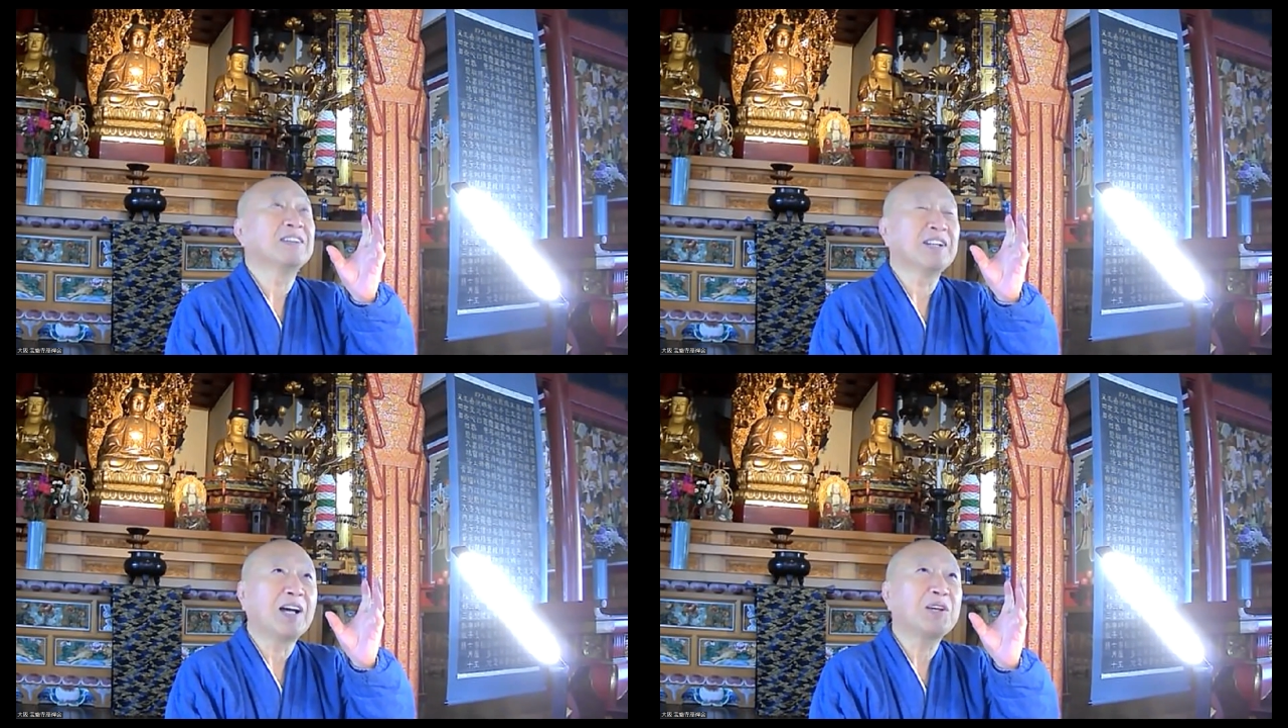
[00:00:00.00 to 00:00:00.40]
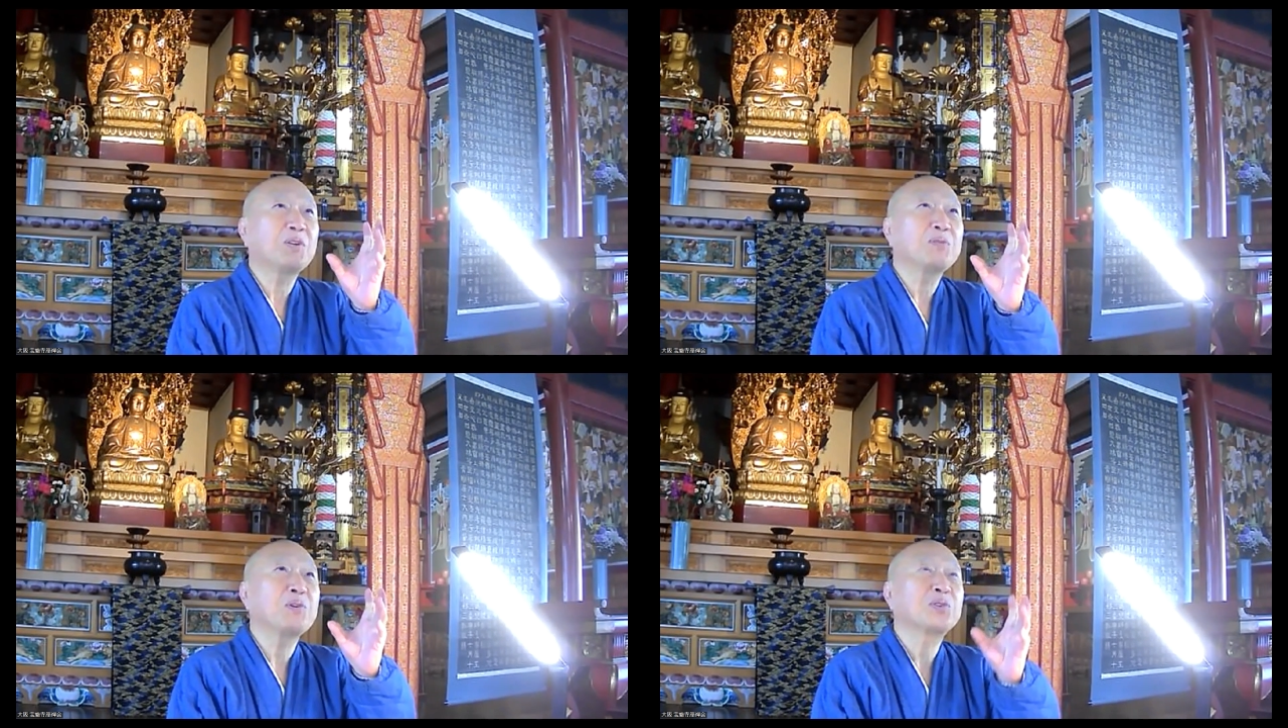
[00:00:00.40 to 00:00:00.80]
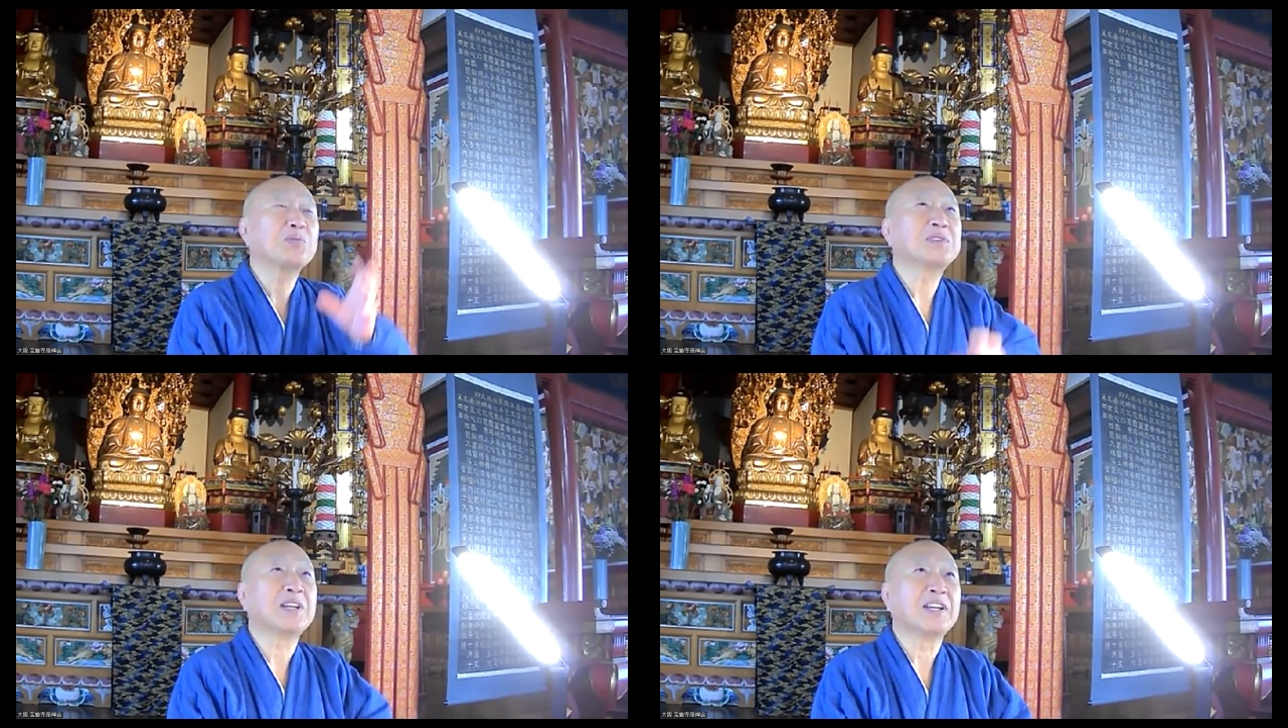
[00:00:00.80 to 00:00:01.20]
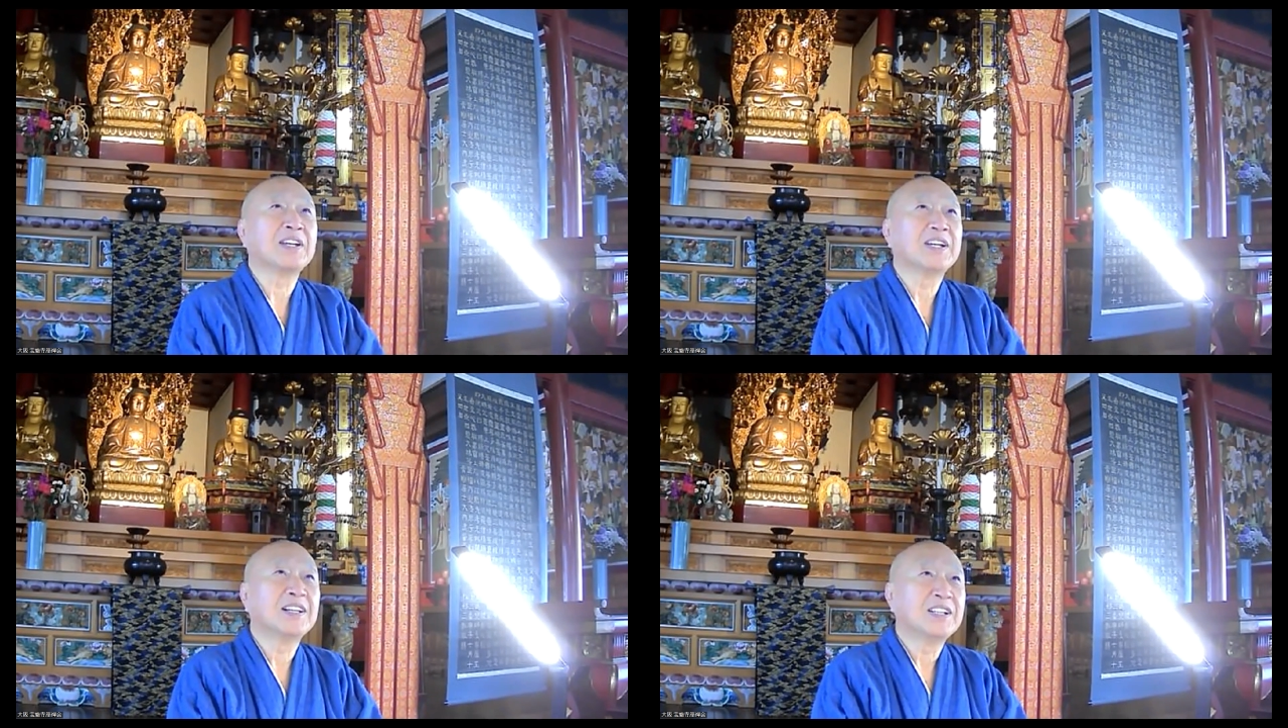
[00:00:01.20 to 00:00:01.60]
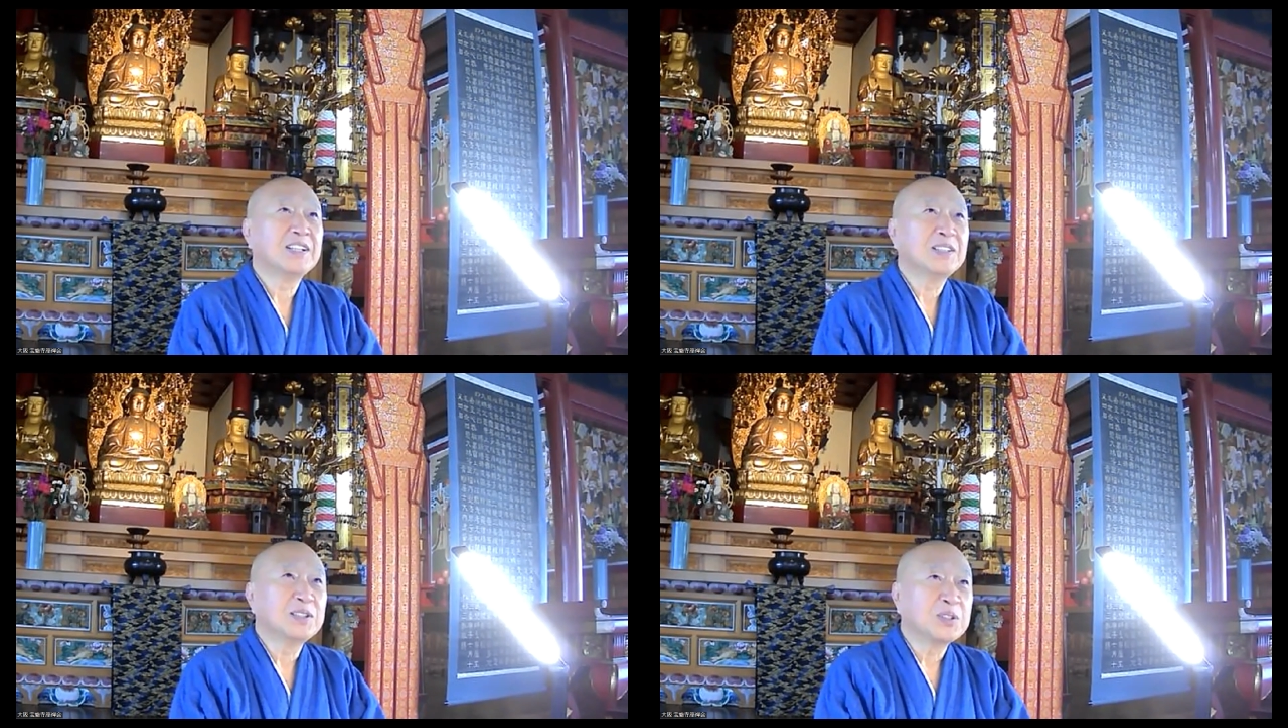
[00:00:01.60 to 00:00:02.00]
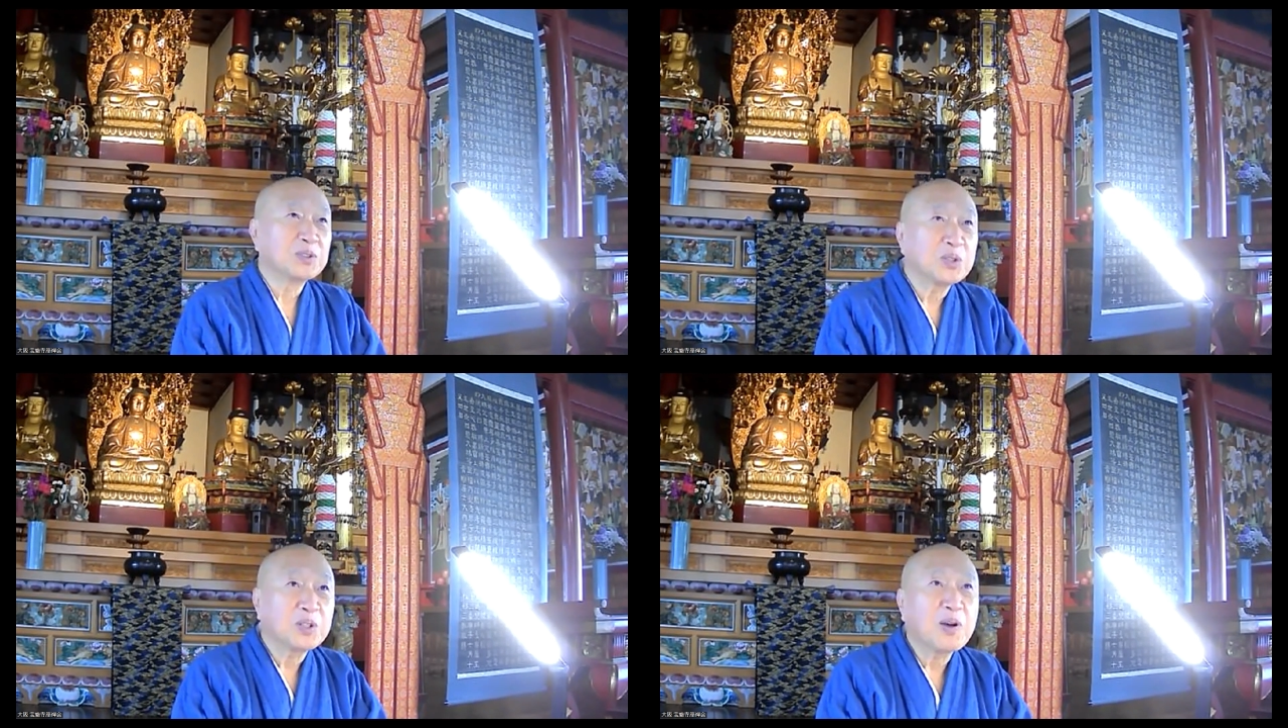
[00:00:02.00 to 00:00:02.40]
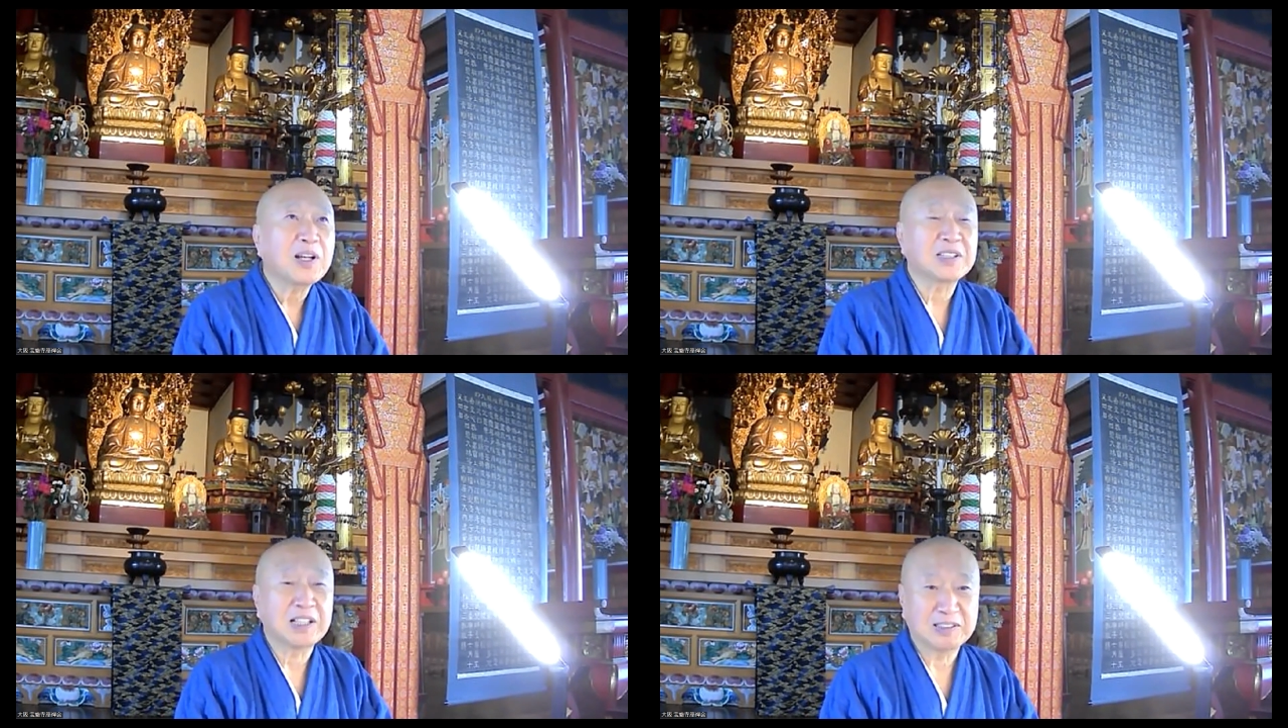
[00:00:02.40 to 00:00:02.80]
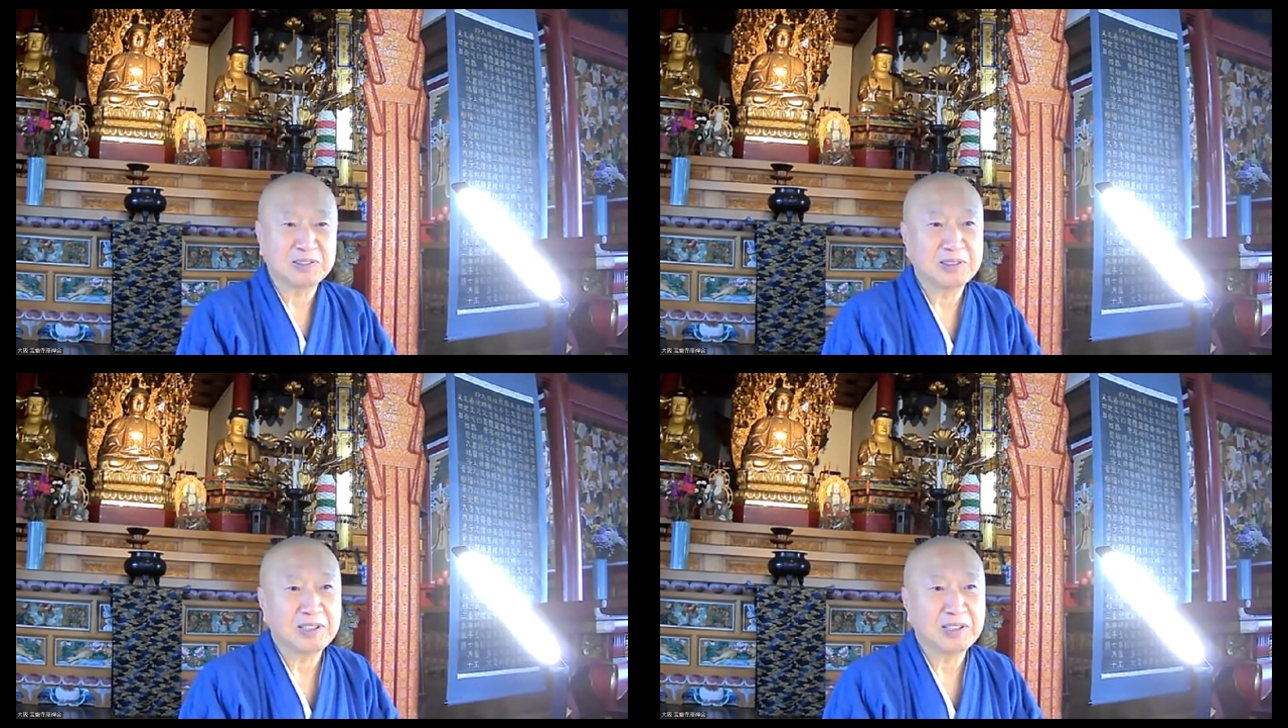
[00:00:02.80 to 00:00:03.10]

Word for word: ね、秋の明星を見て、それで分かったんです